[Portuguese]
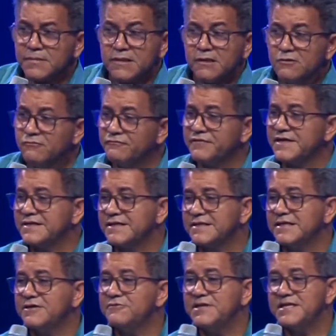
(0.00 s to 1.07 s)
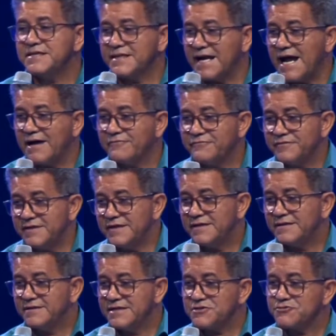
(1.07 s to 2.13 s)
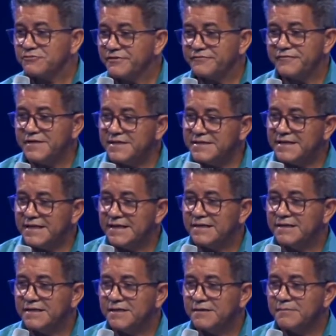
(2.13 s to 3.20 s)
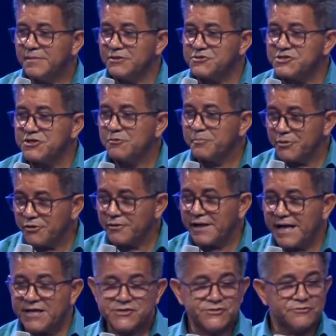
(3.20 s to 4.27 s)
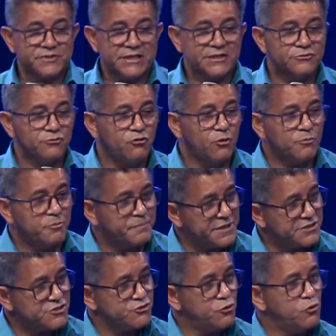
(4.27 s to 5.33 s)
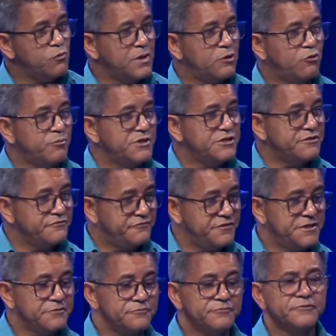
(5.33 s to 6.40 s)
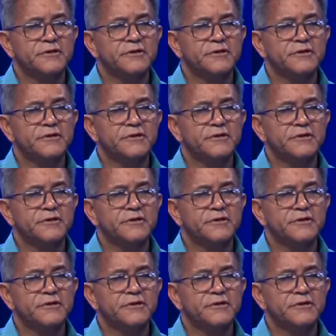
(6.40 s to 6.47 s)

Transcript: um verdadeiro entrave na sua vida, para o seu progresso, tanto como pessoa, como indivíduo,